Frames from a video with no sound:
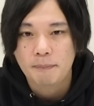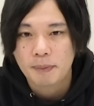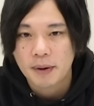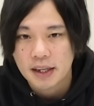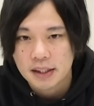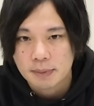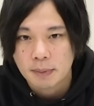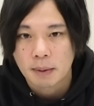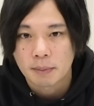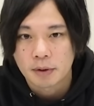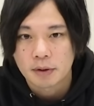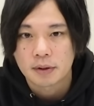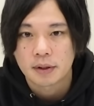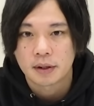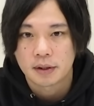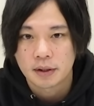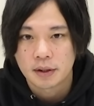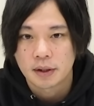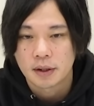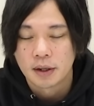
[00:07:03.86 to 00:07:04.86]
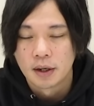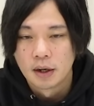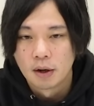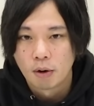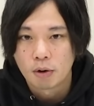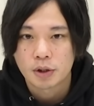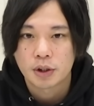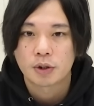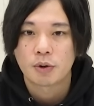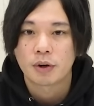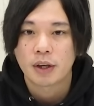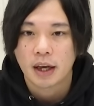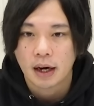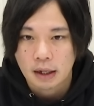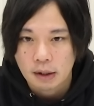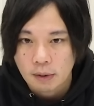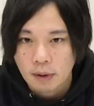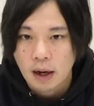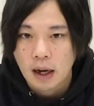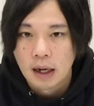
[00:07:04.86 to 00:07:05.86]
プラスマ持ってってる星5
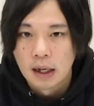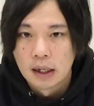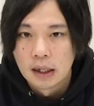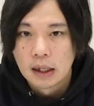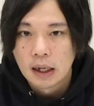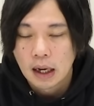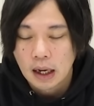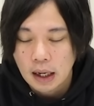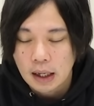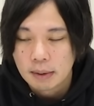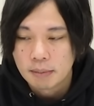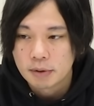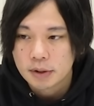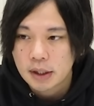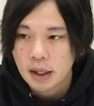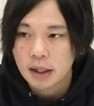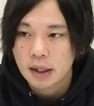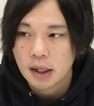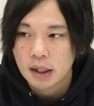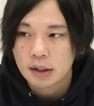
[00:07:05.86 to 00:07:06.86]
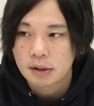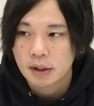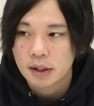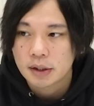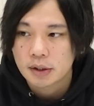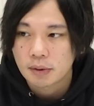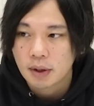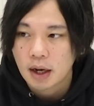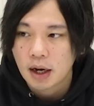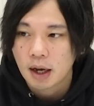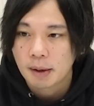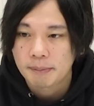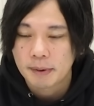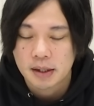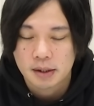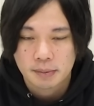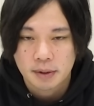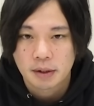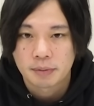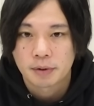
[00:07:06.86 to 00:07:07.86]
キャラとか、はい、もう制限クエストは
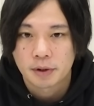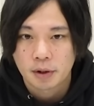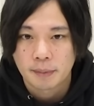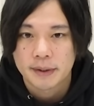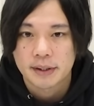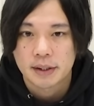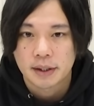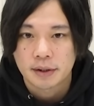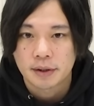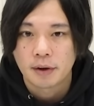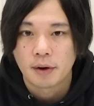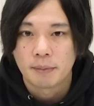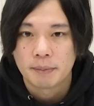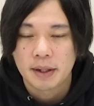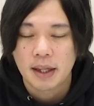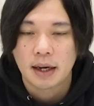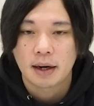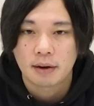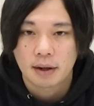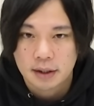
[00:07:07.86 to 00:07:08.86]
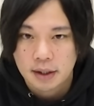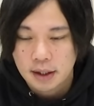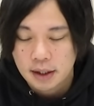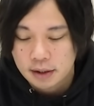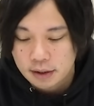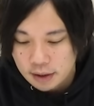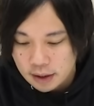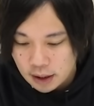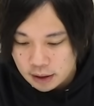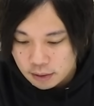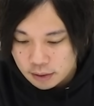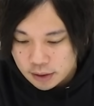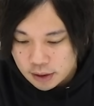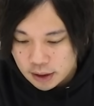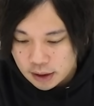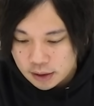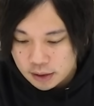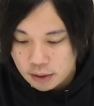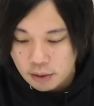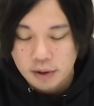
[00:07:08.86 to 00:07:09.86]
ハイプラスまで吹き飛ばしていくよみたいなのが出てくる可能
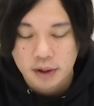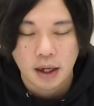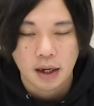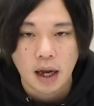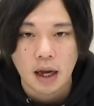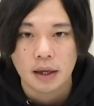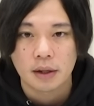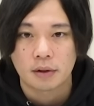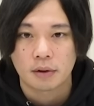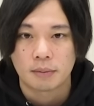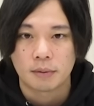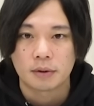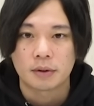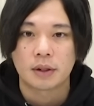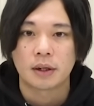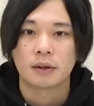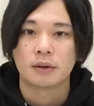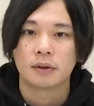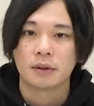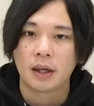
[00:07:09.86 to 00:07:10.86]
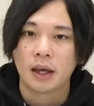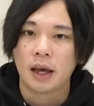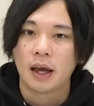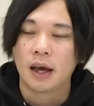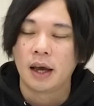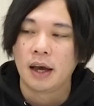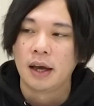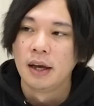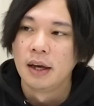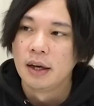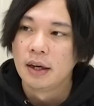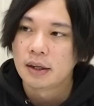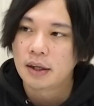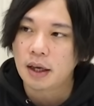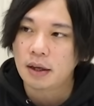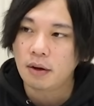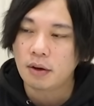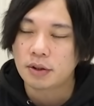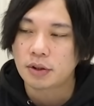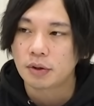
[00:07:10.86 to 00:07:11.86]
性がすごい高いと思ってるので
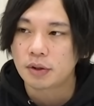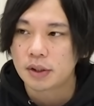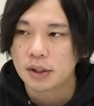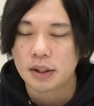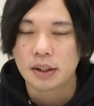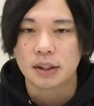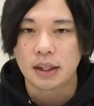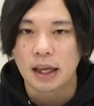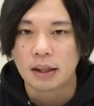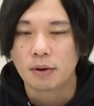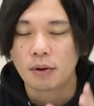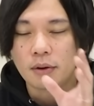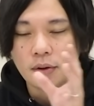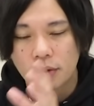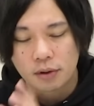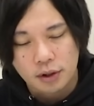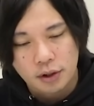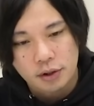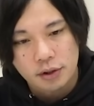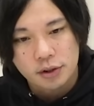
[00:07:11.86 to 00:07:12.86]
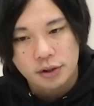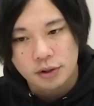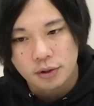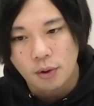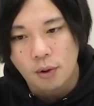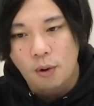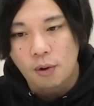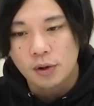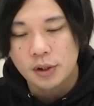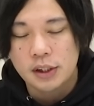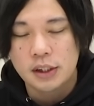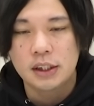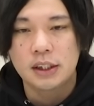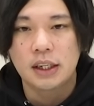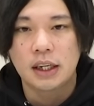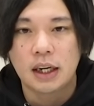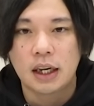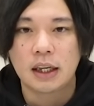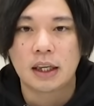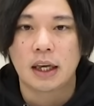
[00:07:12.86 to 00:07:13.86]
結局そっちにねどんどん90を更新
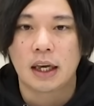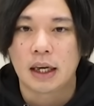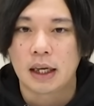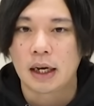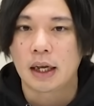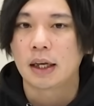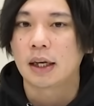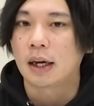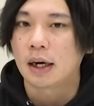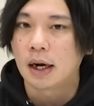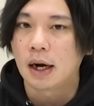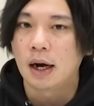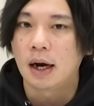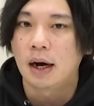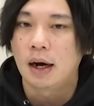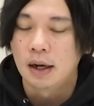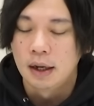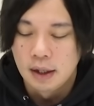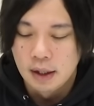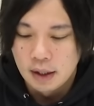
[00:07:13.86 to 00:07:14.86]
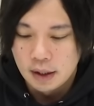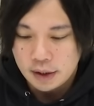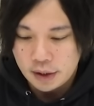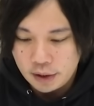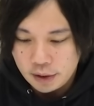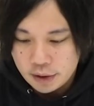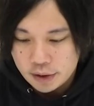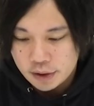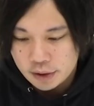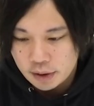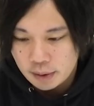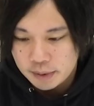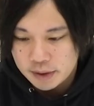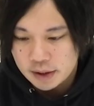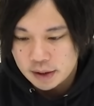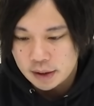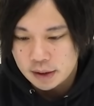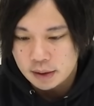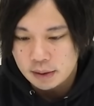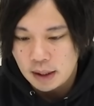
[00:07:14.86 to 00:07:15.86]
していかなきゃいけないから90は
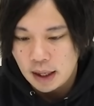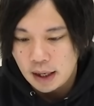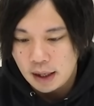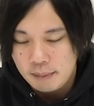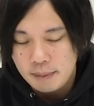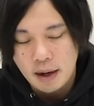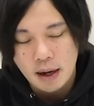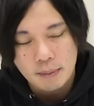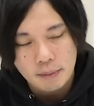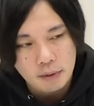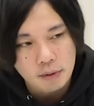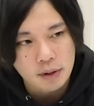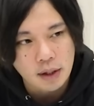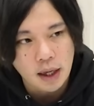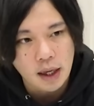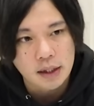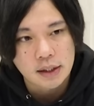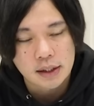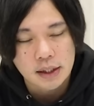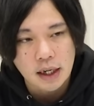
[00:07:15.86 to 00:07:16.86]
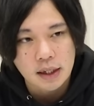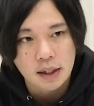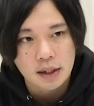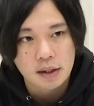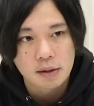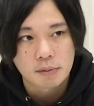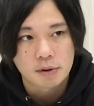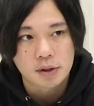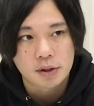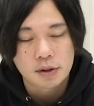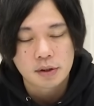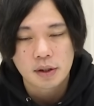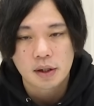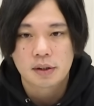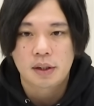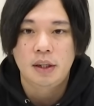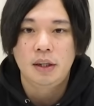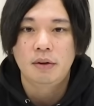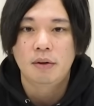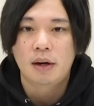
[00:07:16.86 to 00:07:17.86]
別にね今はもうね時代的にも作んな
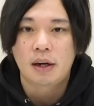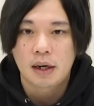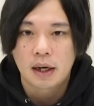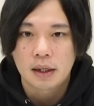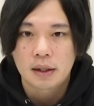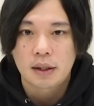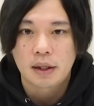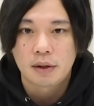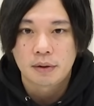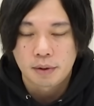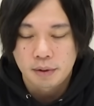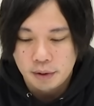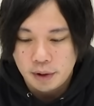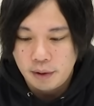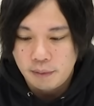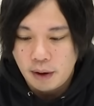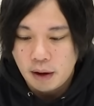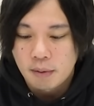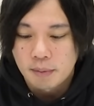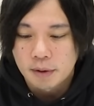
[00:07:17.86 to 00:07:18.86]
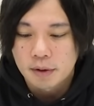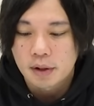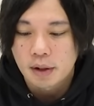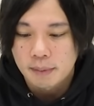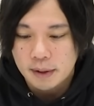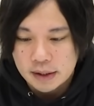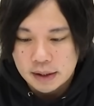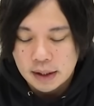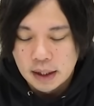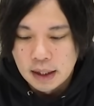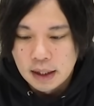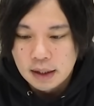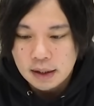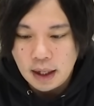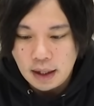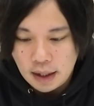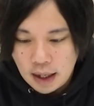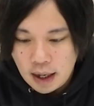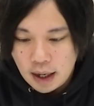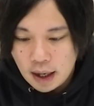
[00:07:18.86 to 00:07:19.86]
くていいのかなっていうふうには思ってます
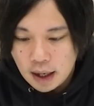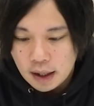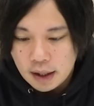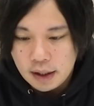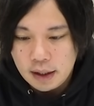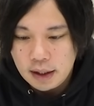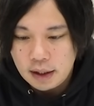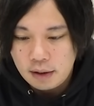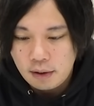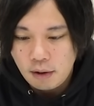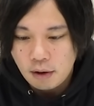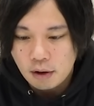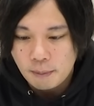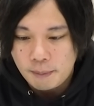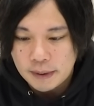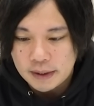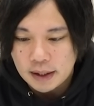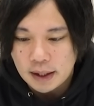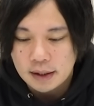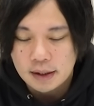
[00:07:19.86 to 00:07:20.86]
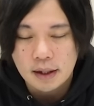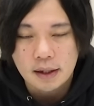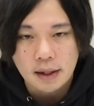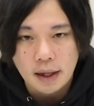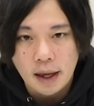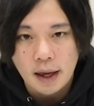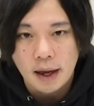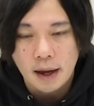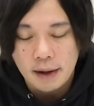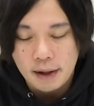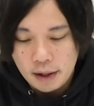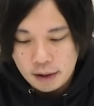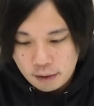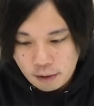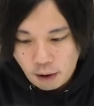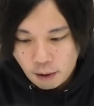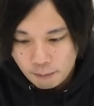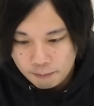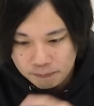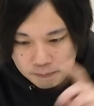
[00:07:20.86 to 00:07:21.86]
ただ1個のパターンだけ1
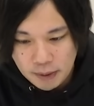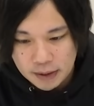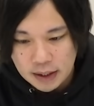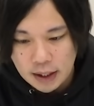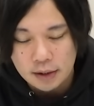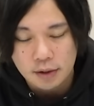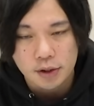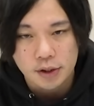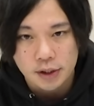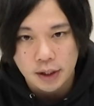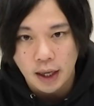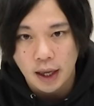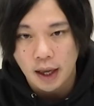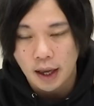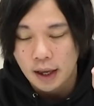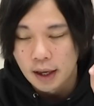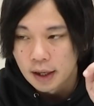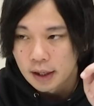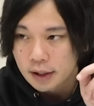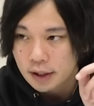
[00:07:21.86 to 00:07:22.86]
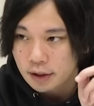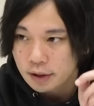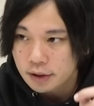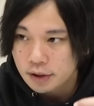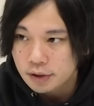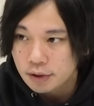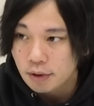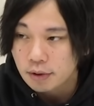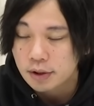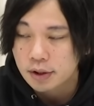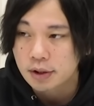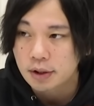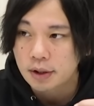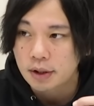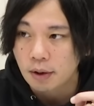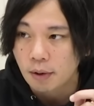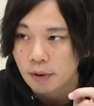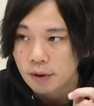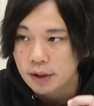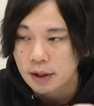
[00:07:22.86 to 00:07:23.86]
個パターンとして90を作っ
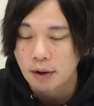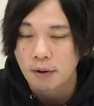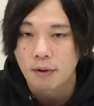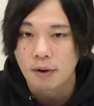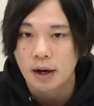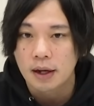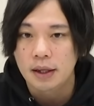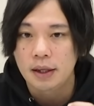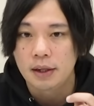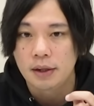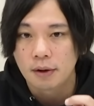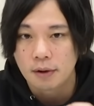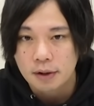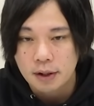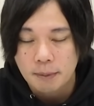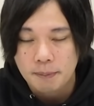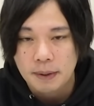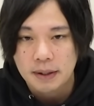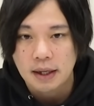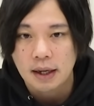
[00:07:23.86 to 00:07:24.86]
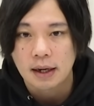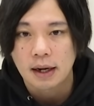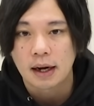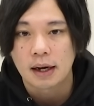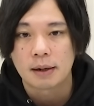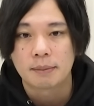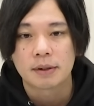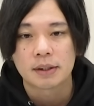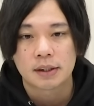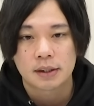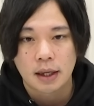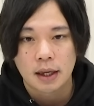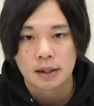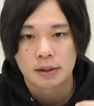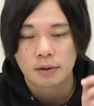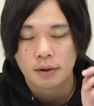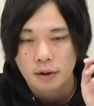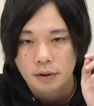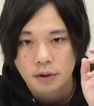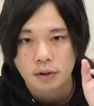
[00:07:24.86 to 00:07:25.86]
ておいた方がいいよってパターンがありまして
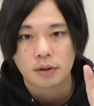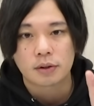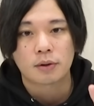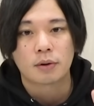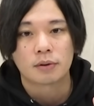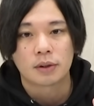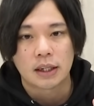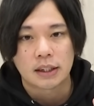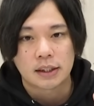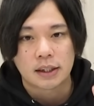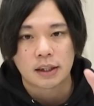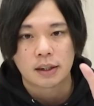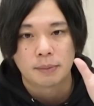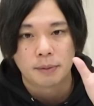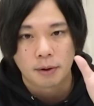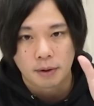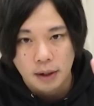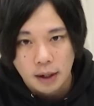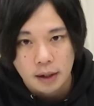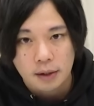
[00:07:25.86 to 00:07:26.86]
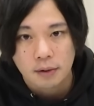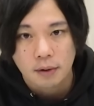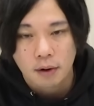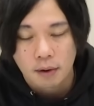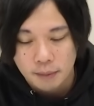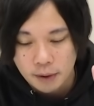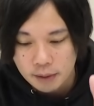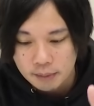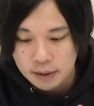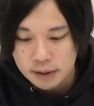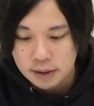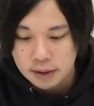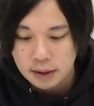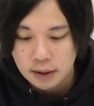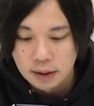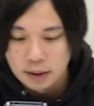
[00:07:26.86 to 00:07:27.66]
それをちょっと今回使ってみようかなと思います